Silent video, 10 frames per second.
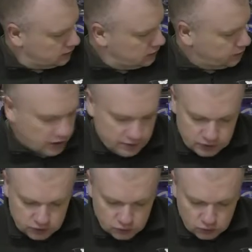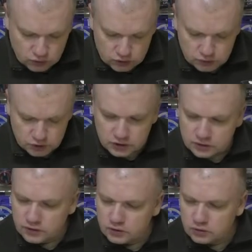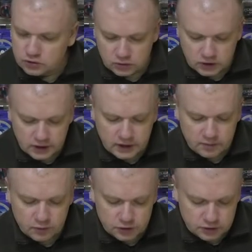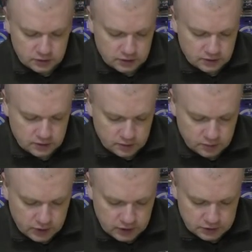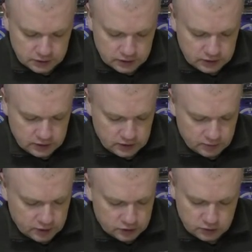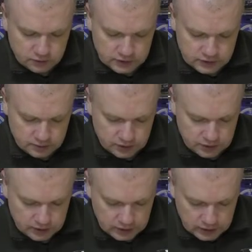И по весу тоже, учитывая то, что такая мощная палочка и небольшой вес имеет.